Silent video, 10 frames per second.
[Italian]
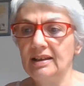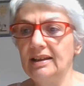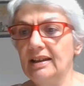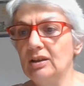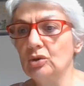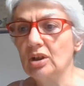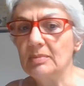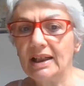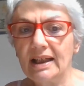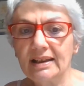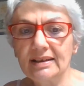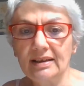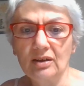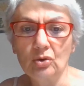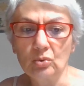e allora magari
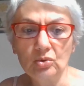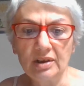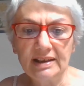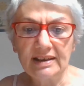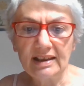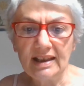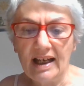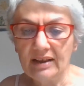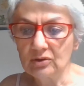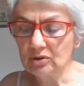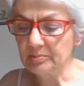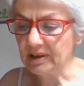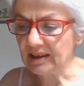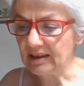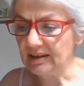ne leggo uno in italiano
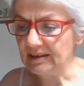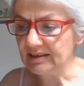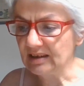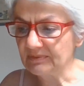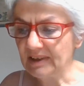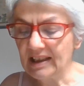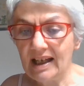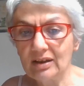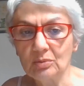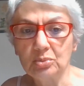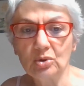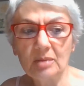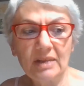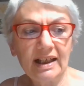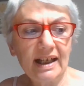per eh, intervallare
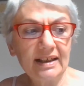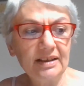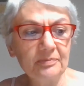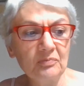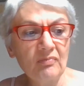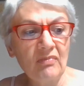oppure magari